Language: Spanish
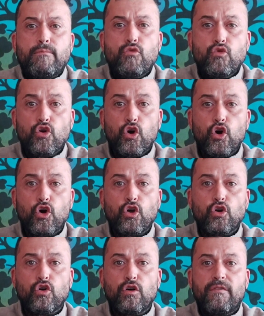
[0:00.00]

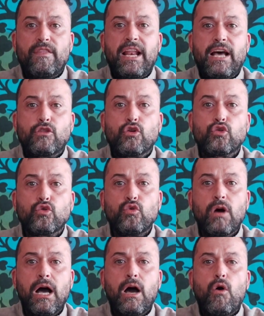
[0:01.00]
inmunológico de la
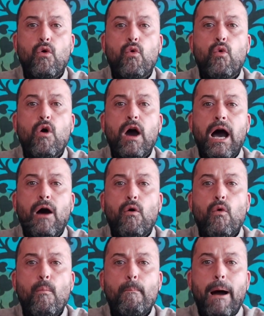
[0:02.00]
tortuga juega
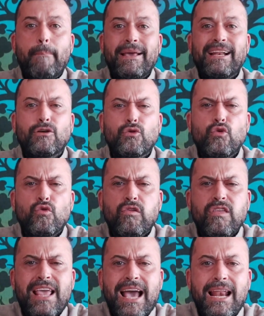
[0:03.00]
un papel
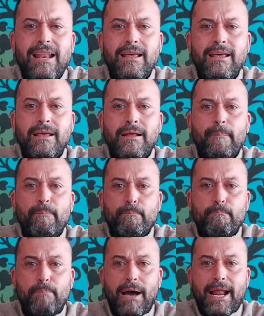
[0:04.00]
crucial
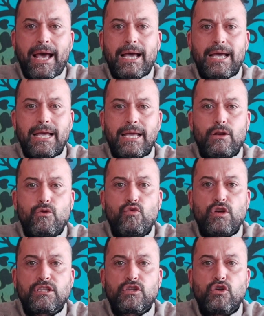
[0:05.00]
para
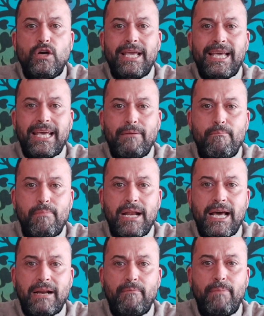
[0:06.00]
nuestro
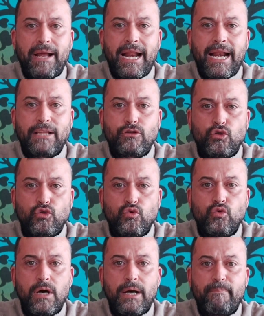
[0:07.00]
ejemplar, para la
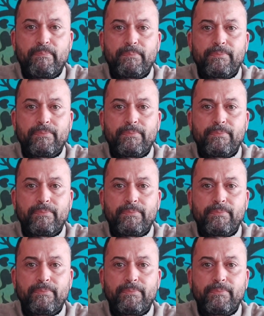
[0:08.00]
tortuga.